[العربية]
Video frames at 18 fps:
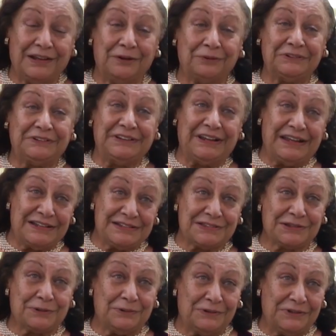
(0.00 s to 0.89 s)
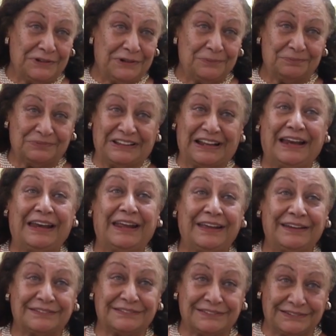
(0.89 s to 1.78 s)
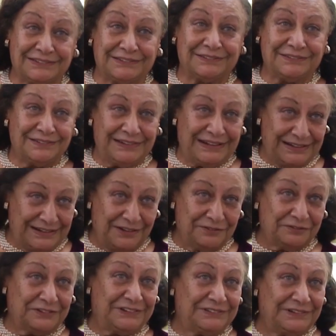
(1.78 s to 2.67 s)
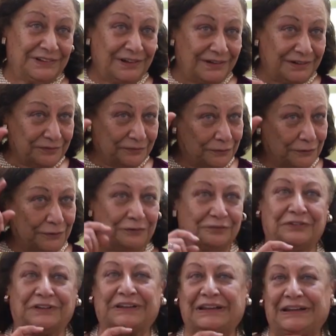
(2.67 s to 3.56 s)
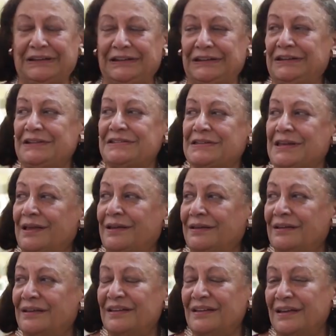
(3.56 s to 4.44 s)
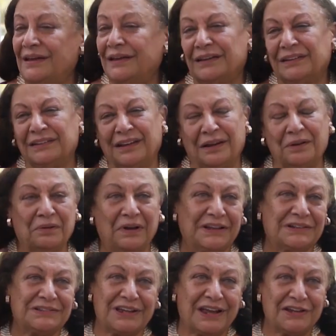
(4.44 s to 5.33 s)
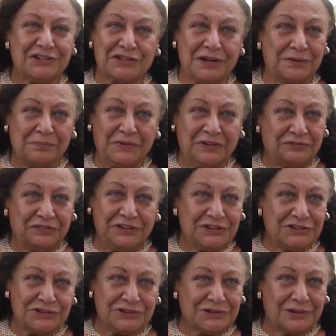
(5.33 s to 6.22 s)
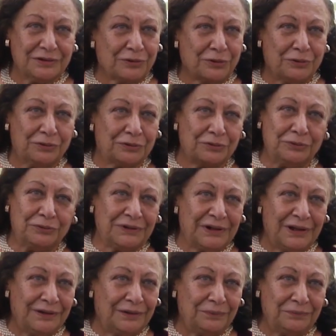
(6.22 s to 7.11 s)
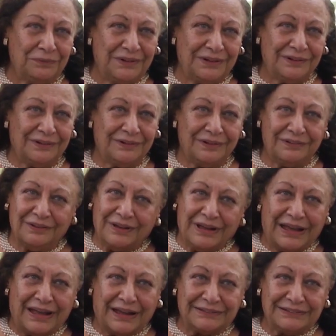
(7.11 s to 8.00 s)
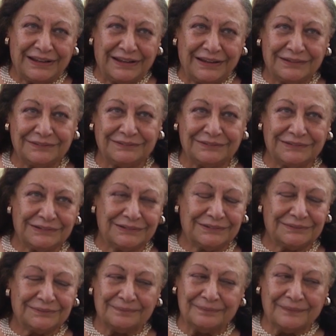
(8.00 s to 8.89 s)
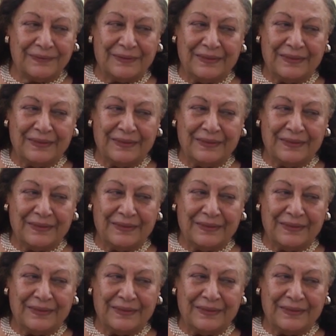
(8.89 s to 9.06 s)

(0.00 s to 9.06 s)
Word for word: لنا قداس كل يوم ثلاث هنا في الدار فوق في الكنيسه دلوقتي عشان ما فيش كورونا والاعداد